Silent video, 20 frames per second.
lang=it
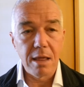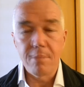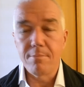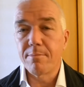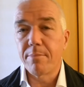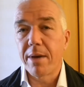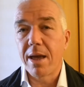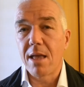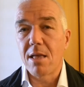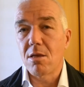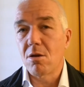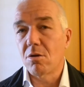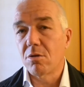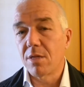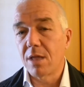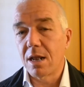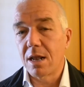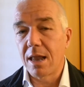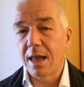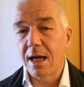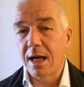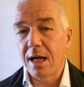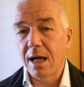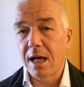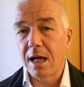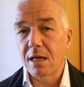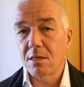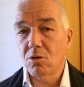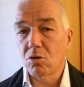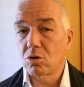eh, l'impegno l'impegno
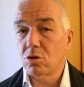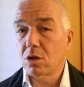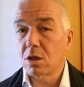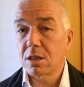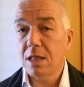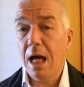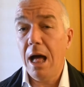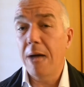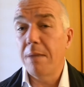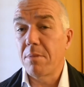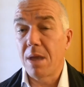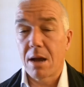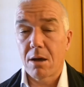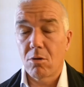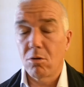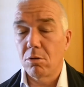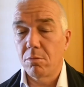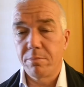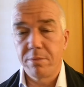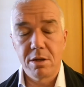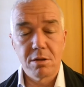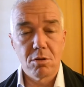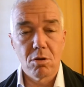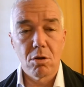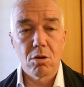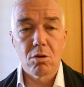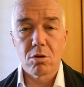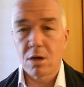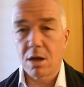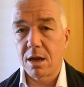della società, mi ha
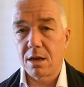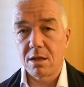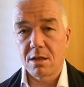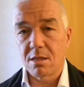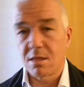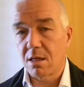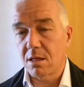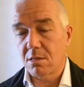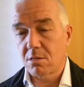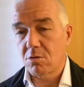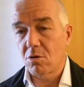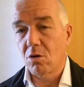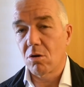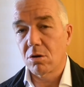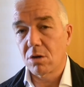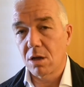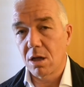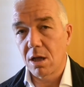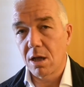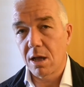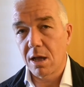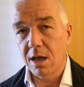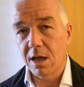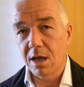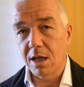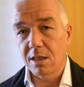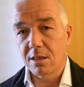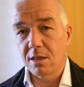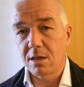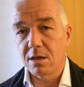colpito
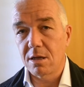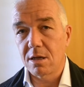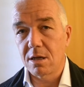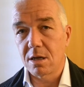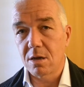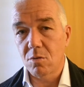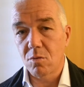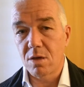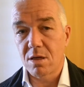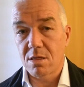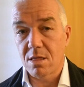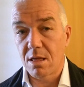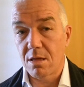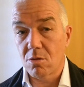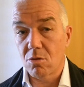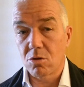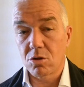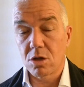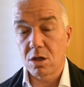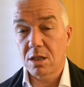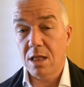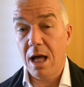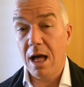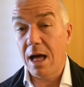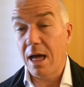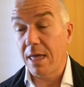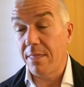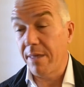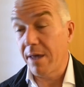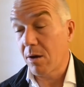l'organizzazione di questa
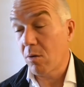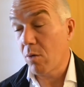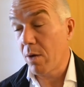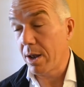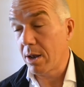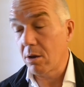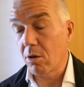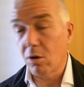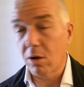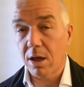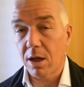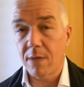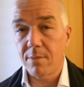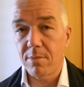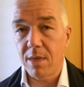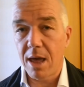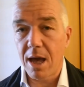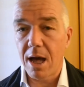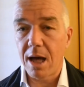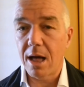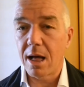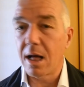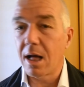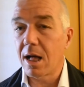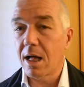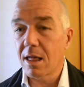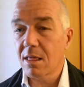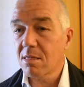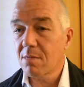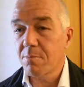società ed è quello che mi
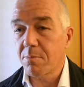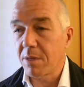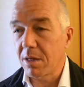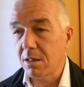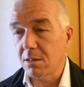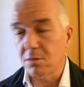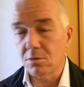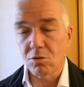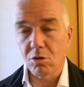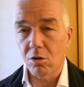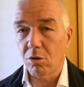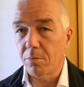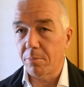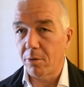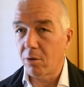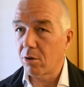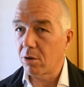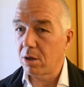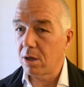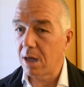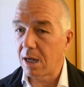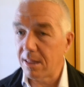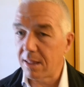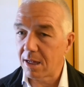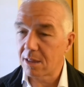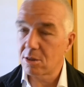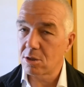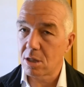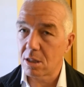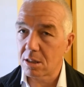ha spinto poi ad
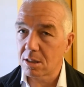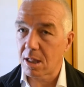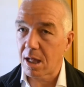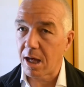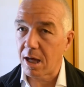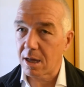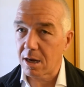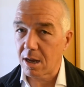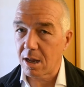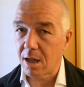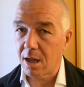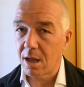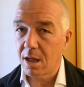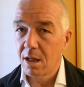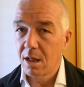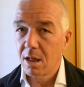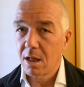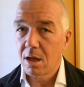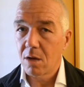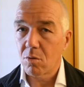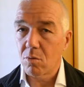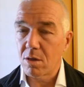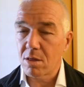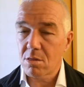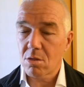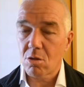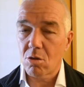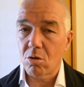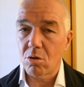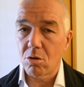accettare
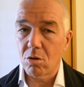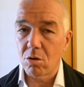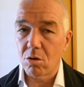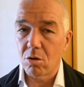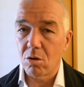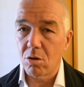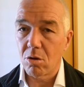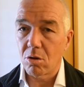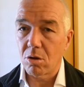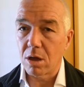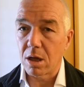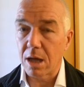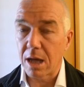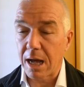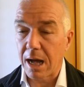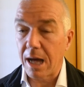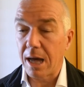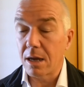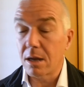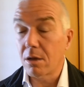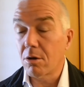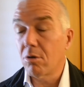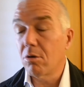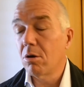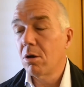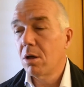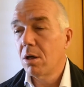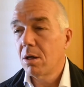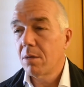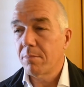questo
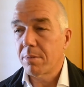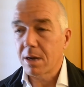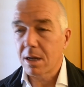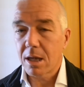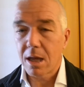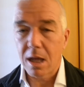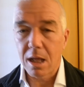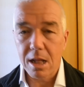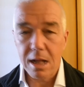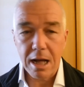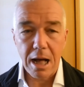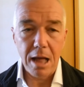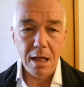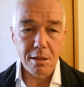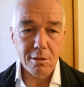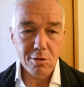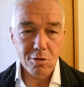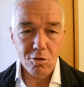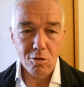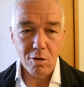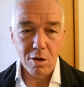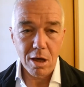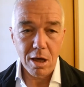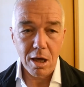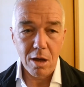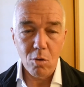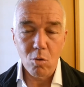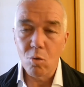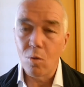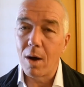incarico, perché il calcio
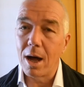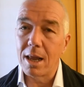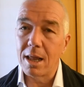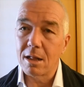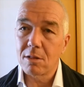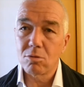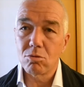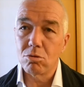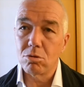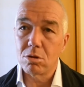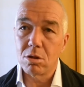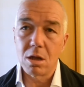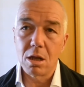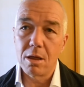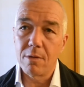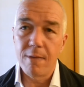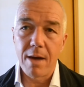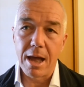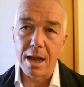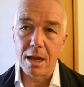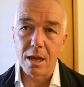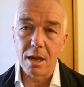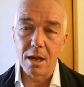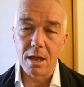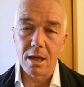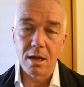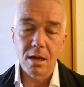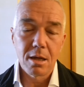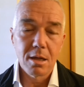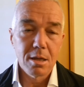è uguale a tutti i
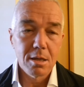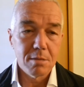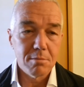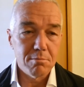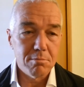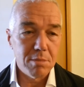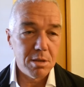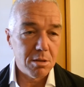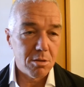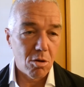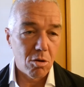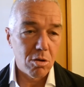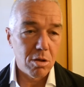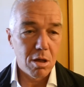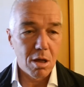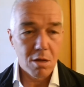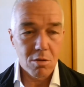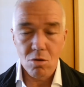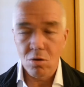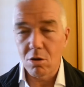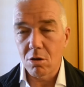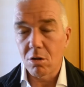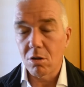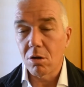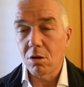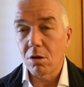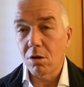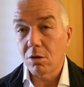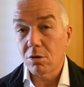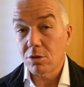livelli, bisogna
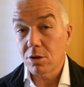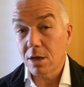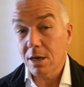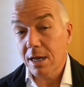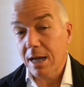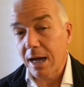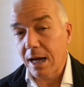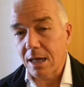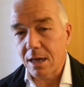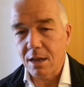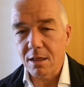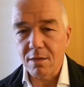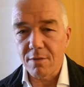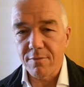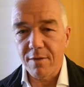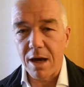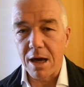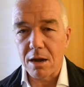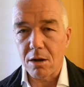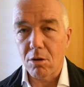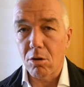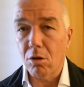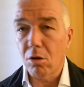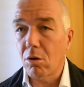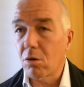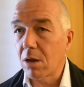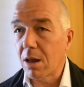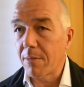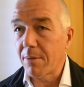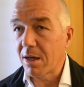solo cercare di farlo
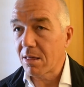con la